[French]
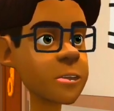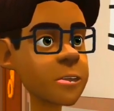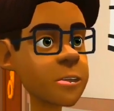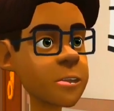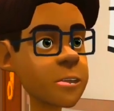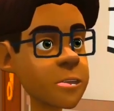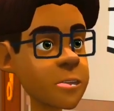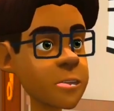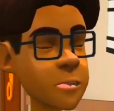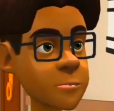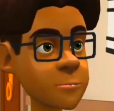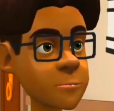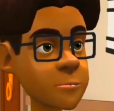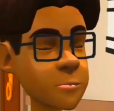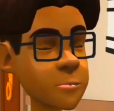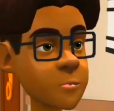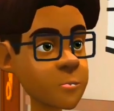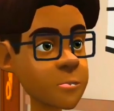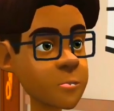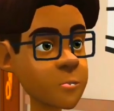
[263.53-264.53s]
Un
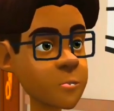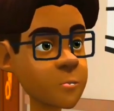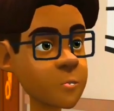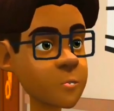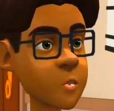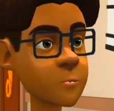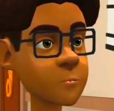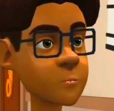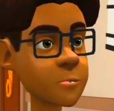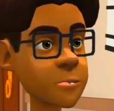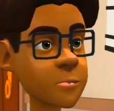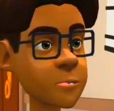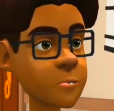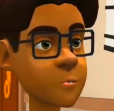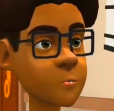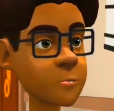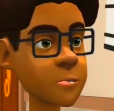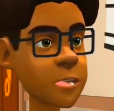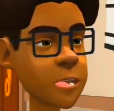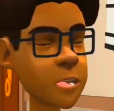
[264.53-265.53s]
restaurant entre voisins,
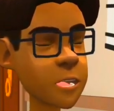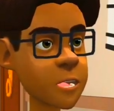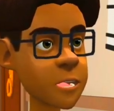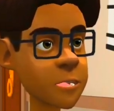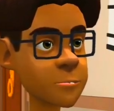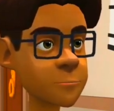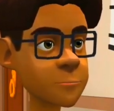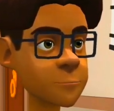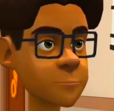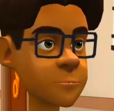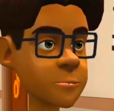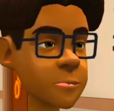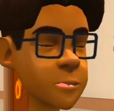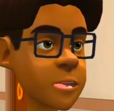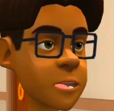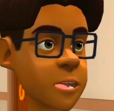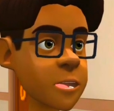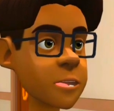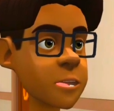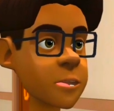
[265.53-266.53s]
c'est super.
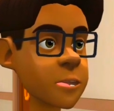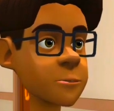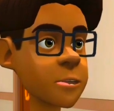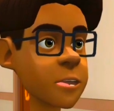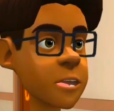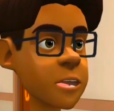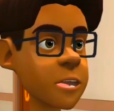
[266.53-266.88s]
Par contre,